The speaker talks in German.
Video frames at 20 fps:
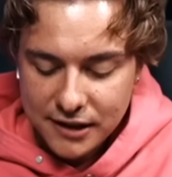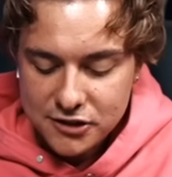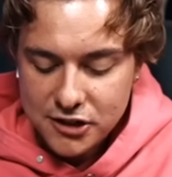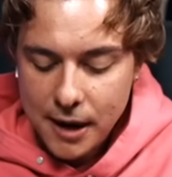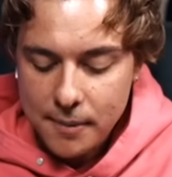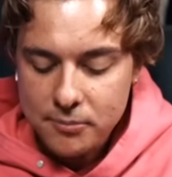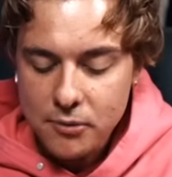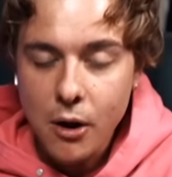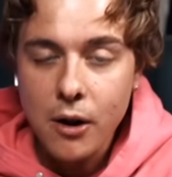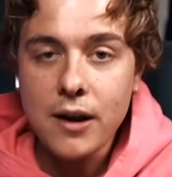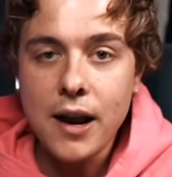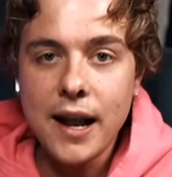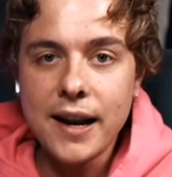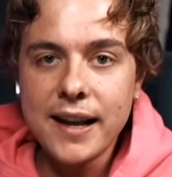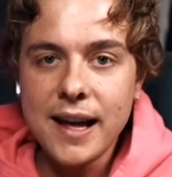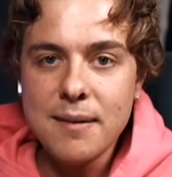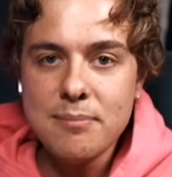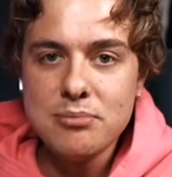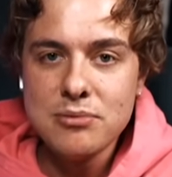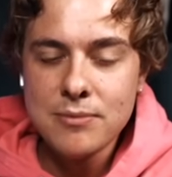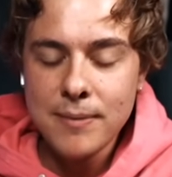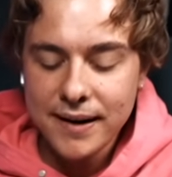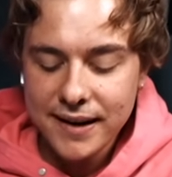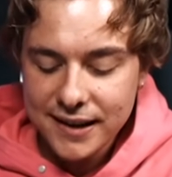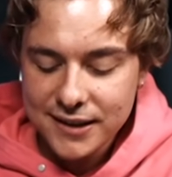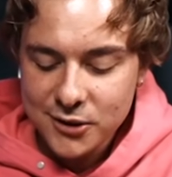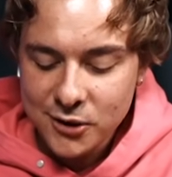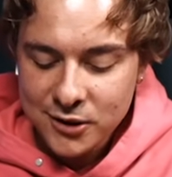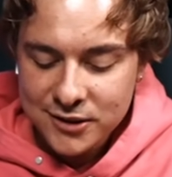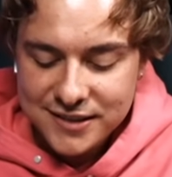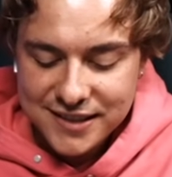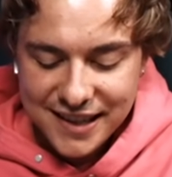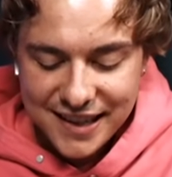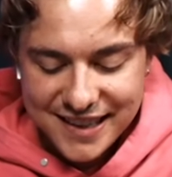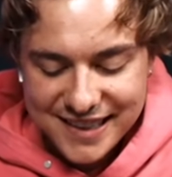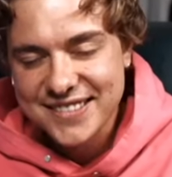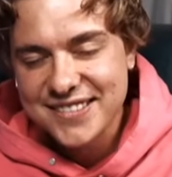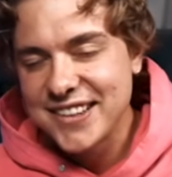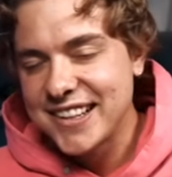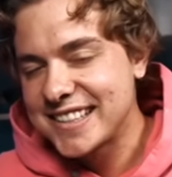Dann schreibt noch ein anderer Boomer
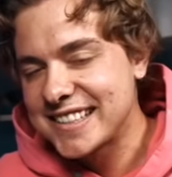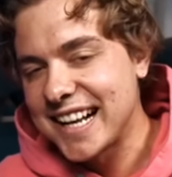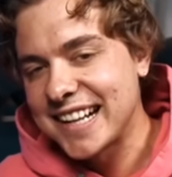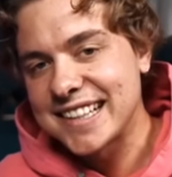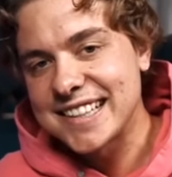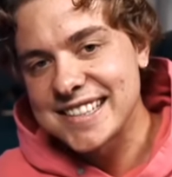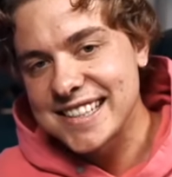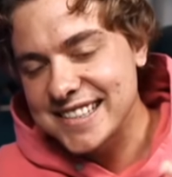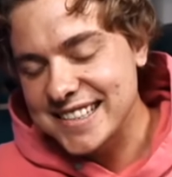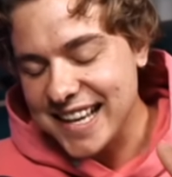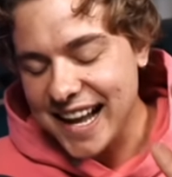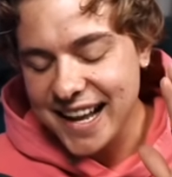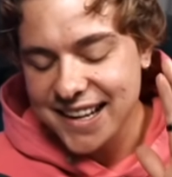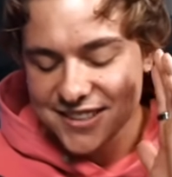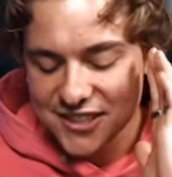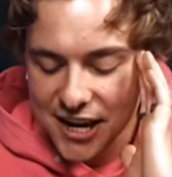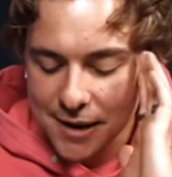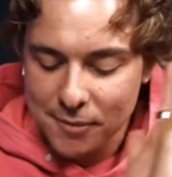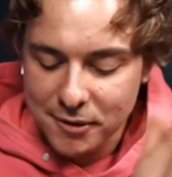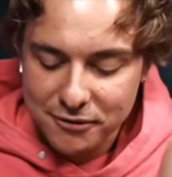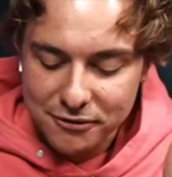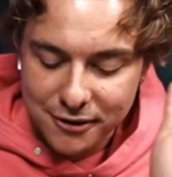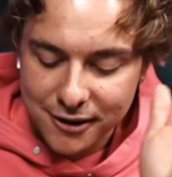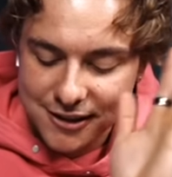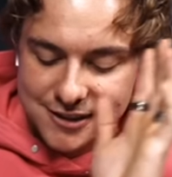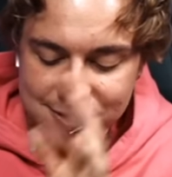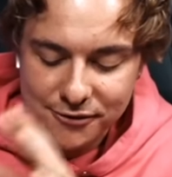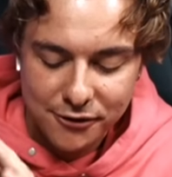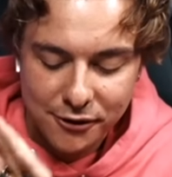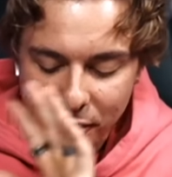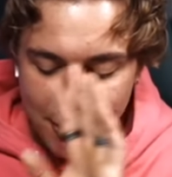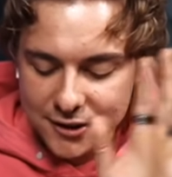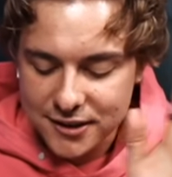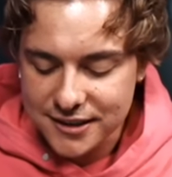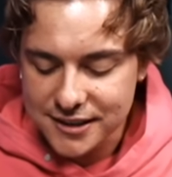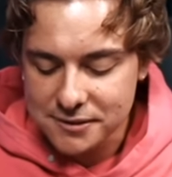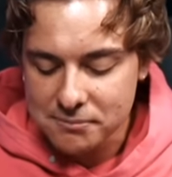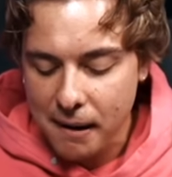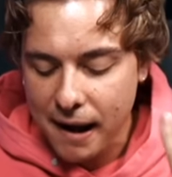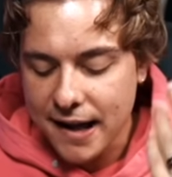darunter. Wie gesagt, das ist kein Shaming für, das, für Leute in diesem